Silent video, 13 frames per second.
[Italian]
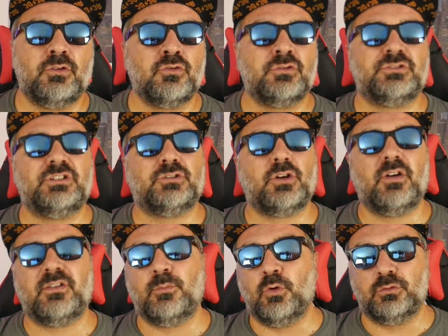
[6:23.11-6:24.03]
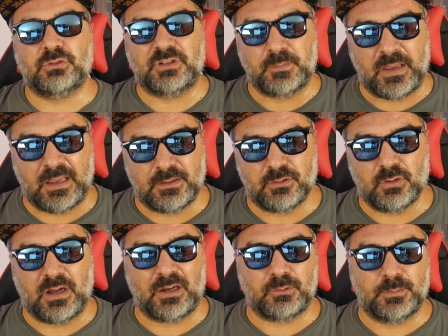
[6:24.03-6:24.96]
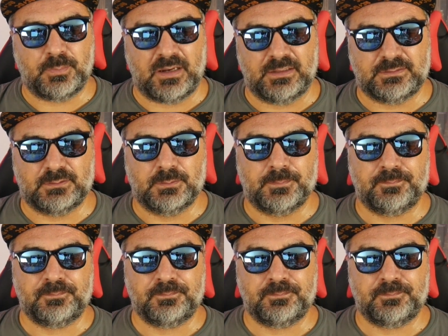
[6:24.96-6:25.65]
non si trova molto di meglio a quel prezzo.